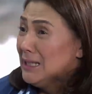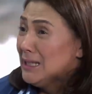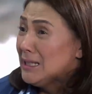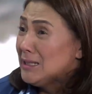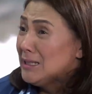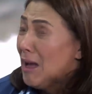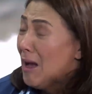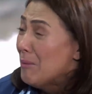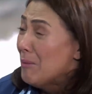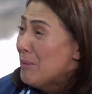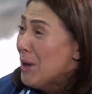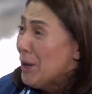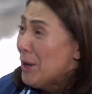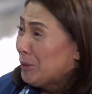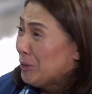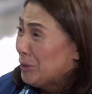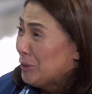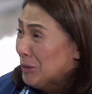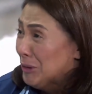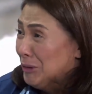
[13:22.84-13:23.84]

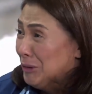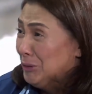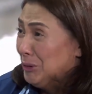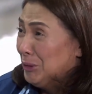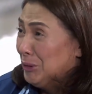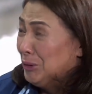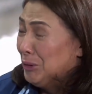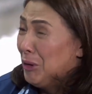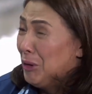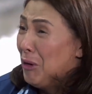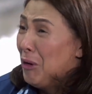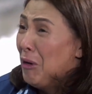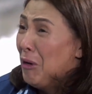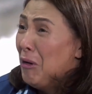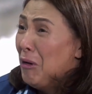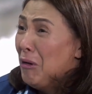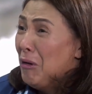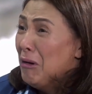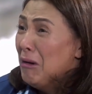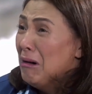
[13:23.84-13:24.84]
Nagsasabi ko ng
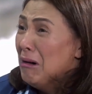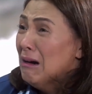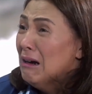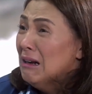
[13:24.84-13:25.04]
totoo.